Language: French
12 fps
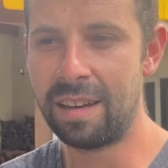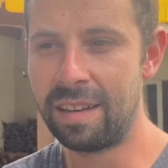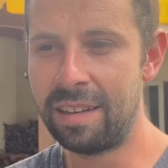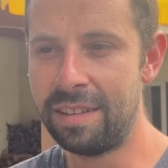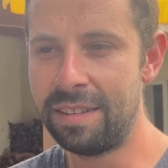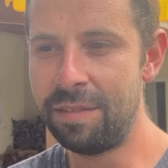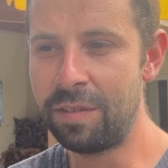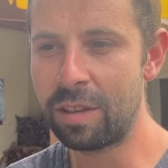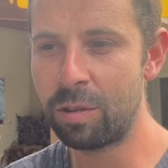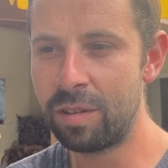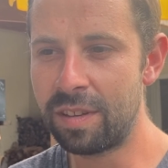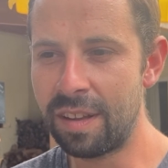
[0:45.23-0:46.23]
Les
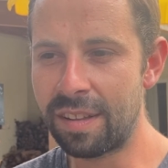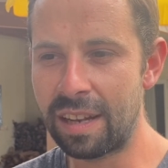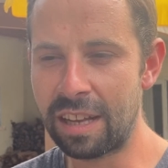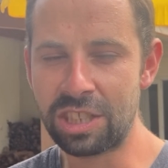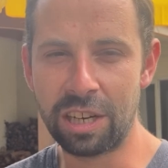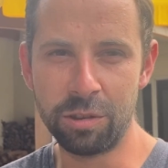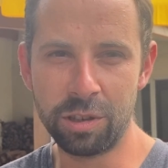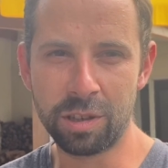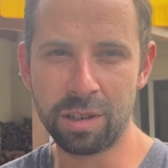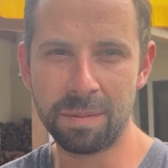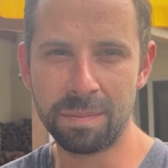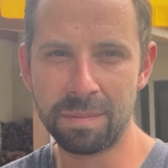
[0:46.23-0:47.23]
difficultés, c'est la
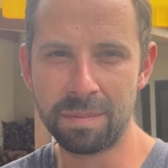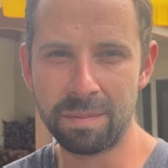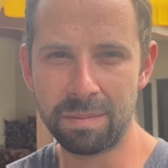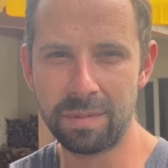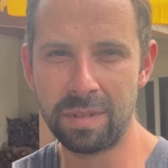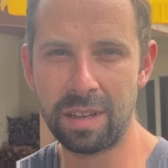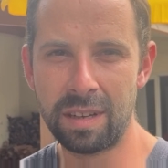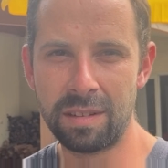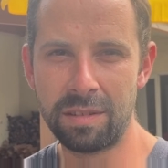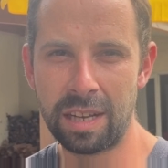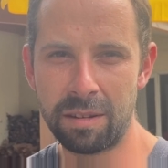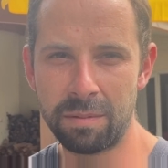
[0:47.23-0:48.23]
chaleur
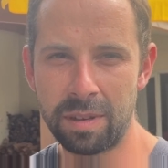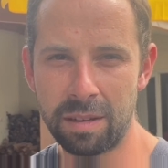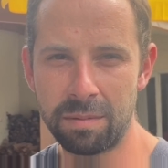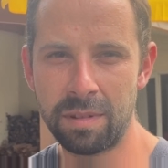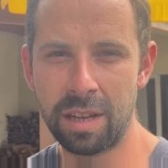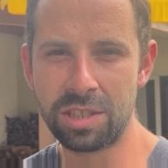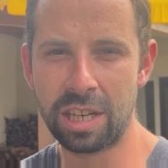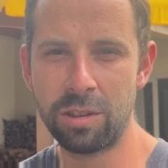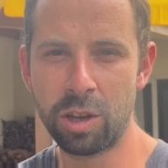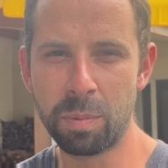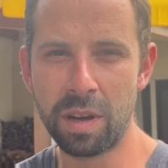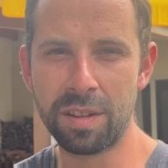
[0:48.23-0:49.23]
la,
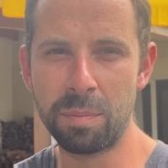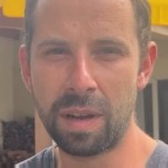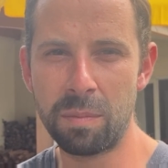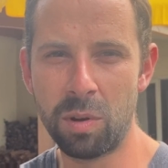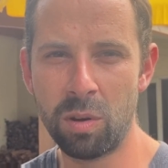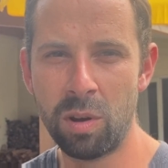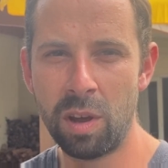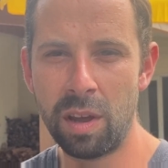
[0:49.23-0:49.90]
chaleur principalement.